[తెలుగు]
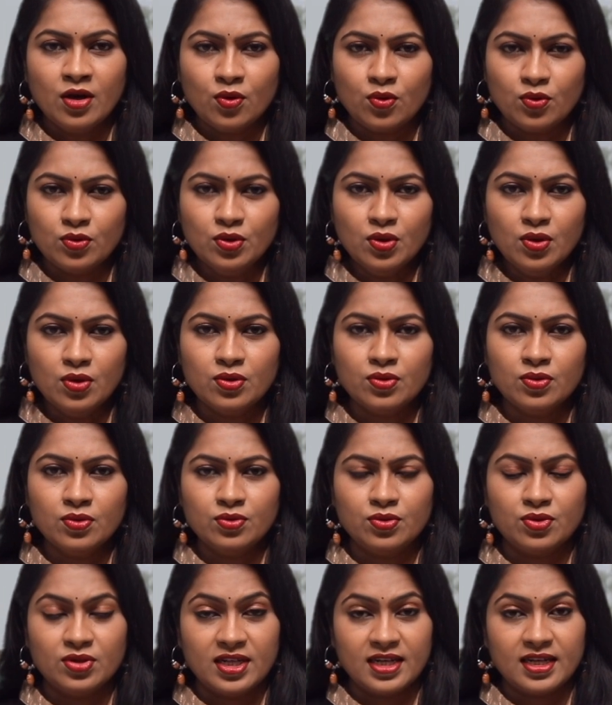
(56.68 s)
కుదుళ్ళు
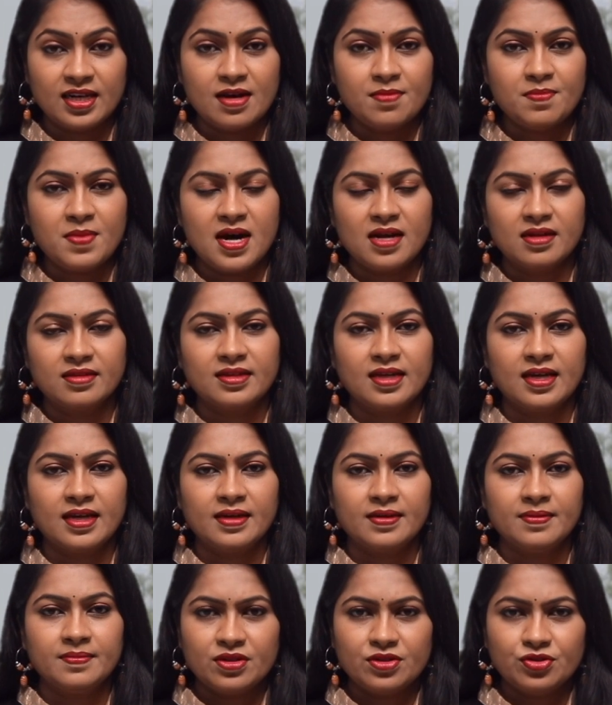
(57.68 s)
దృఢంగా
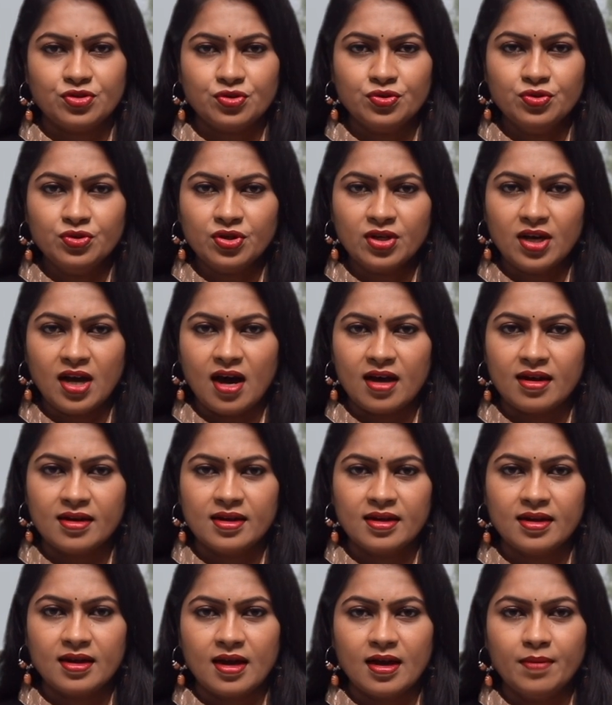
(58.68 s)
మారతాయి చుండ్రు
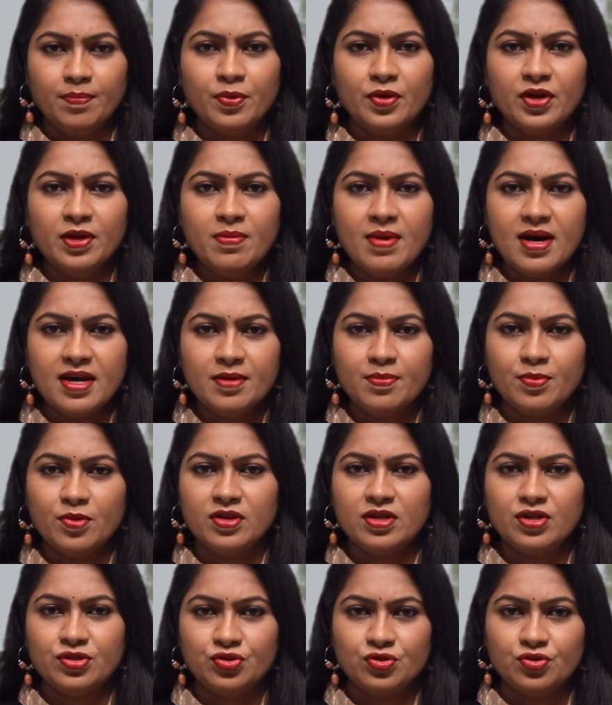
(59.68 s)
కారణంగా
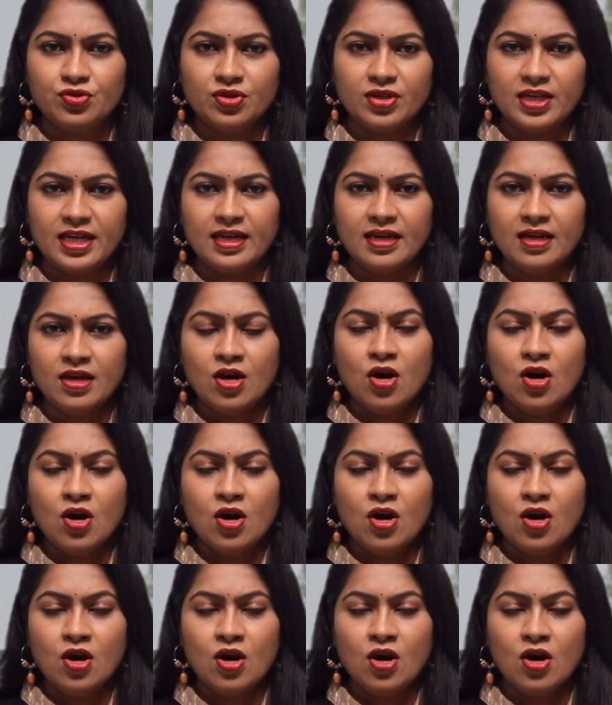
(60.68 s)
పొడిబారిపోయిన జుట్టుకి